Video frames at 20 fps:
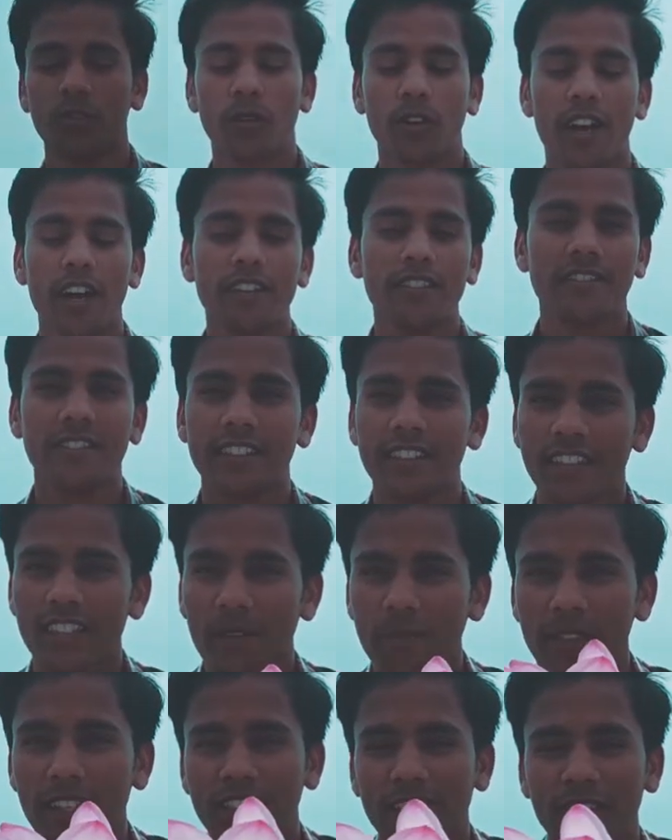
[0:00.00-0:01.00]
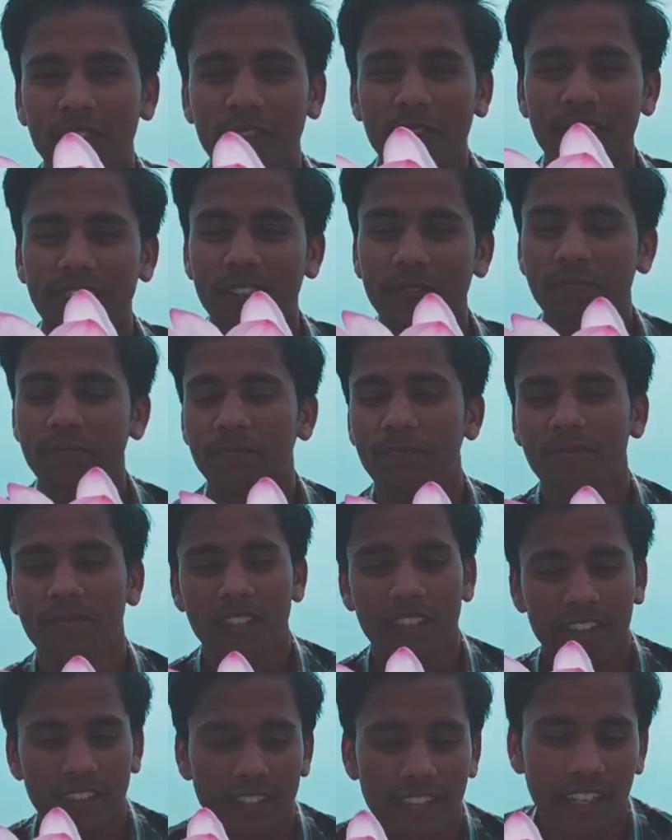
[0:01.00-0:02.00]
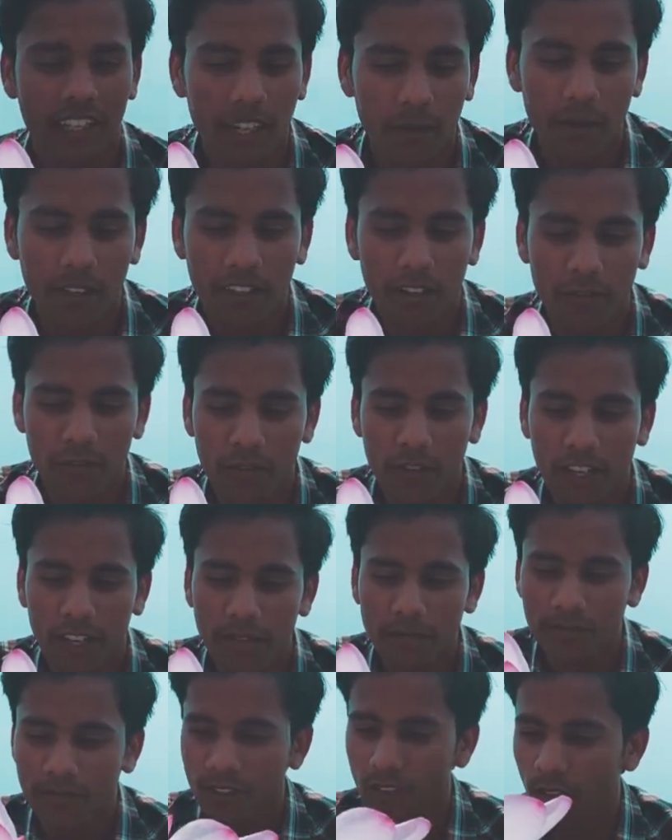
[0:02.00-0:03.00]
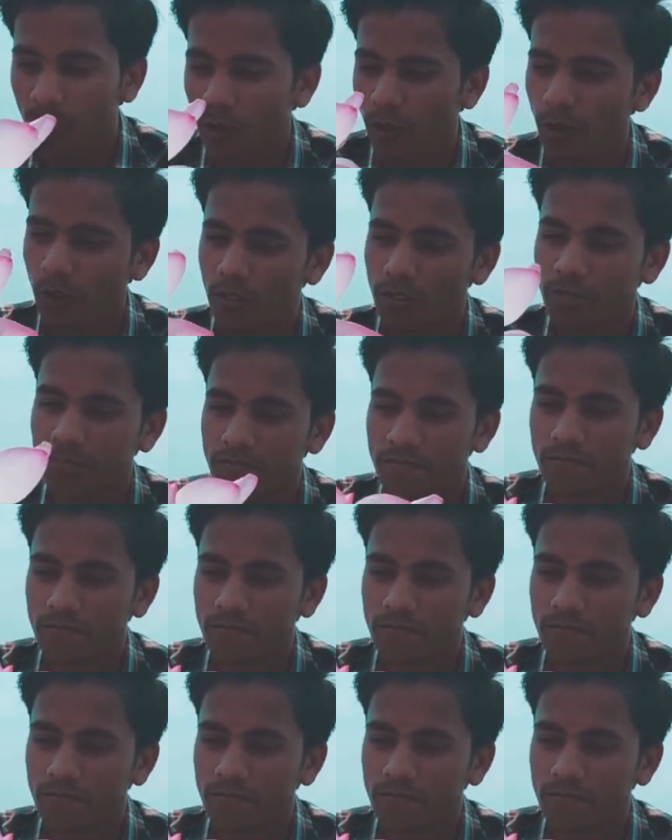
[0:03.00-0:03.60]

गाइस जैसे कि आप देख सकते हो ये ये कमल का फूल है और